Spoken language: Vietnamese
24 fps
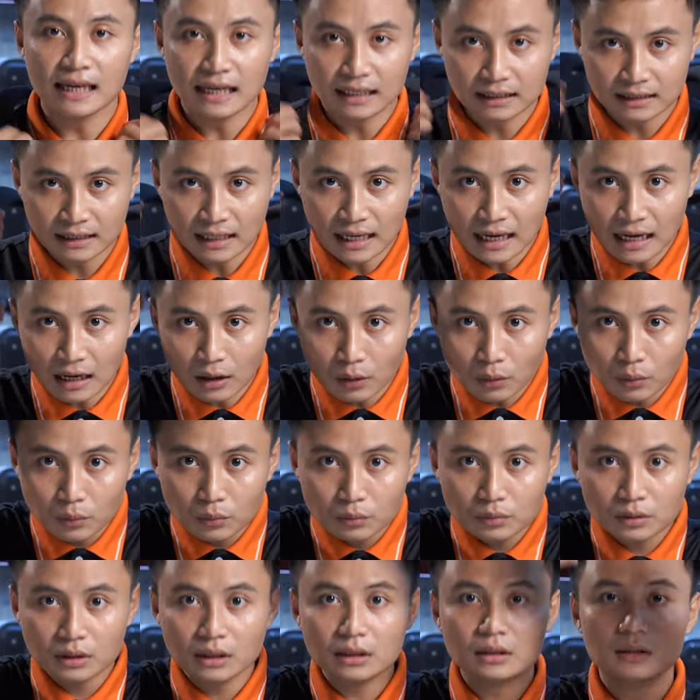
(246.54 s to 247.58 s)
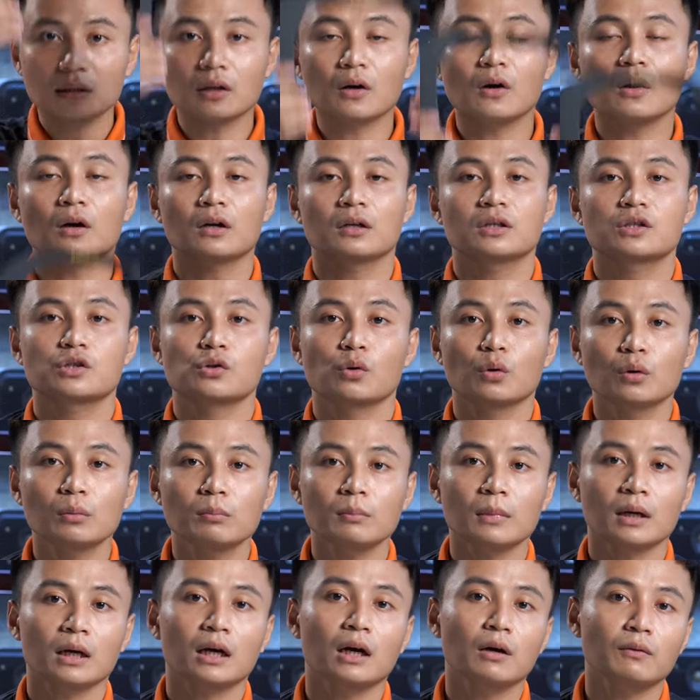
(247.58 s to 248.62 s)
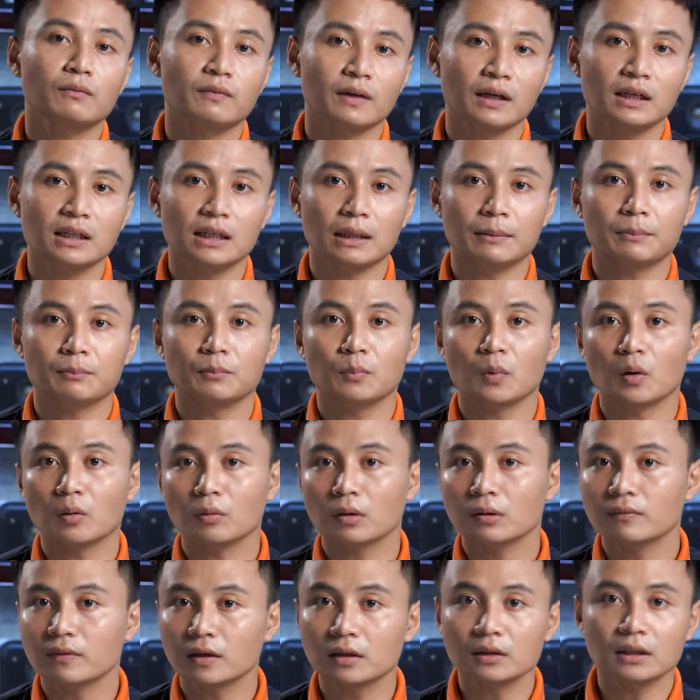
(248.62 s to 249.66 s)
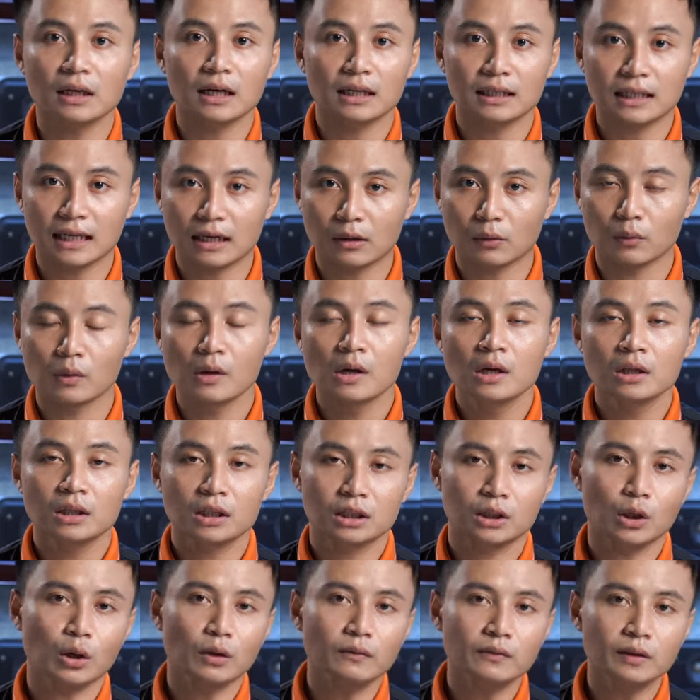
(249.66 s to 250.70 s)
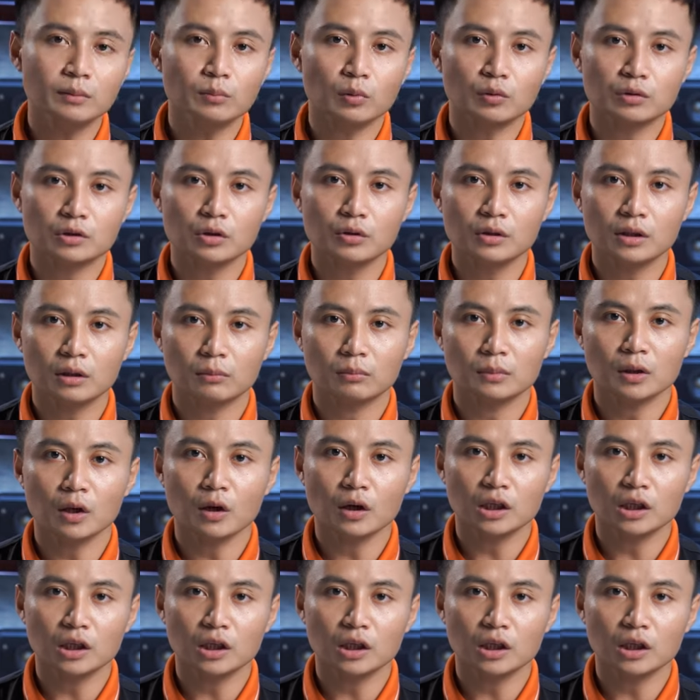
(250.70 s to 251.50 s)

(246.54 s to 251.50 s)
dàng tháo chiếc lo xuống mà không phải gặp một cái vấn đề nào thì đối với một số dòng